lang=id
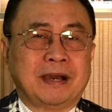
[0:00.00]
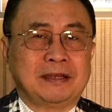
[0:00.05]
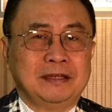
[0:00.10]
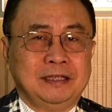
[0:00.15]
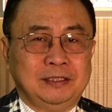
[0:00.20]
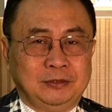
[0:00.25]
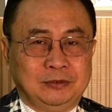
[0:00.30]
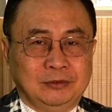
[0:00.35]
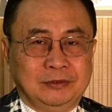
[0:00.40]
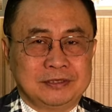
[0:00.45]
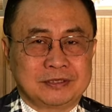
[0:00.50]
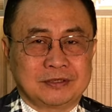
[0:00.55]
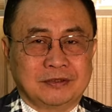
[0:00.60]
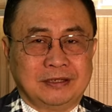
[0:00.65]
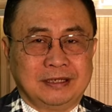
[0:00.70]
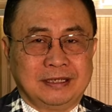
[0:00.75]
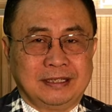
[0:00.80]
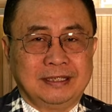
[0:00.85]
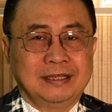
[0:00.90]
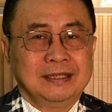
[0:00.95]
ditulis
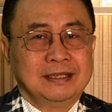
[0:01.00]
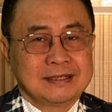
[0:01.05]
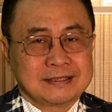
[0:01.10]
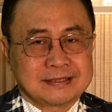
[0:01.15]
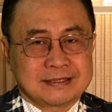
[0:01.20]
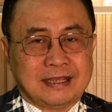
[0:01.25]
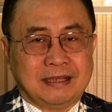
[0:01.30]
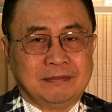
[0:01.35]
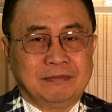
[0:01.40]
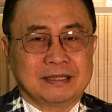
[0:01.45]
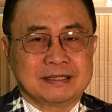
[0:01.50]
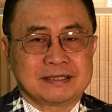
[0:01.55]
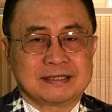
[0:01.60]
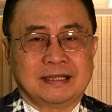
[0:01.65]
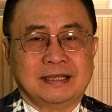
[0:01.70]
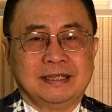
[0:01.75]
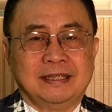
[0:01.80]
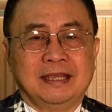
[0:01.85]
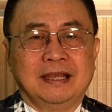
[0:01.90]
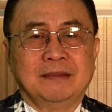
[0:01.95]
oleh sahabat
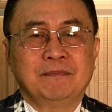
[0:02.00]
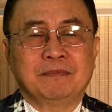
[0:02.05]
saya,